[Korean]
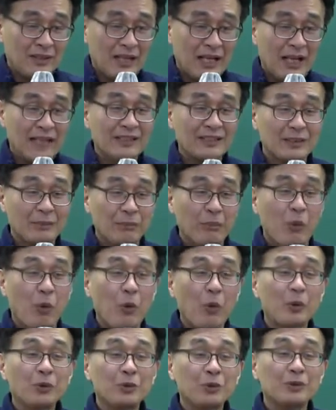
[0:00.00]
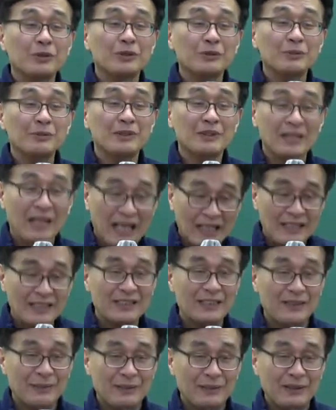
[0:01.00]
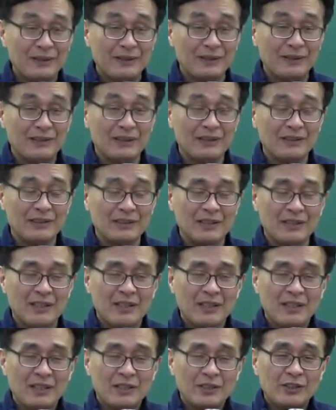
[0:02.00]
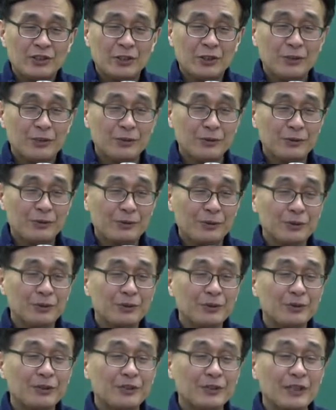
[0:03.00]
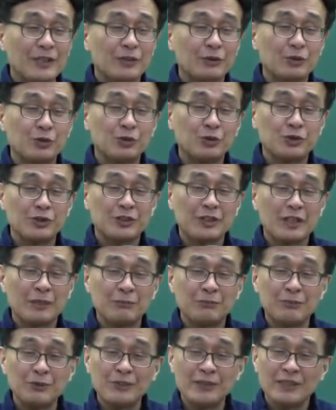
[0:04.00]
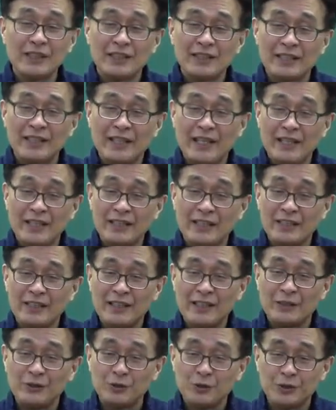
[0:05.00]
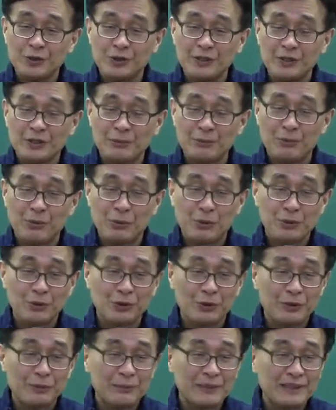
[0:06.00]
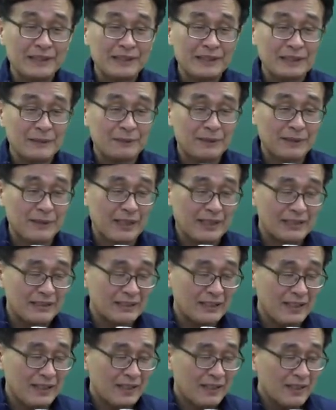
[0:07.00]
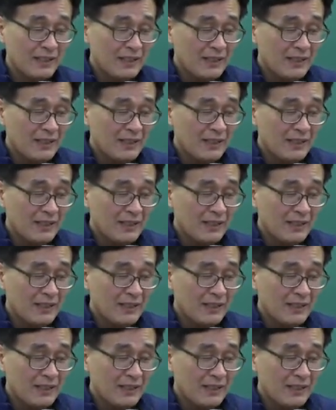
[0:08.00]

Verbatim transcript: 간접 보조금은 간접이에요. 그래서 저소득층의 주택 문제를 해결해 주기 위해서 보조금을 지급을 하는데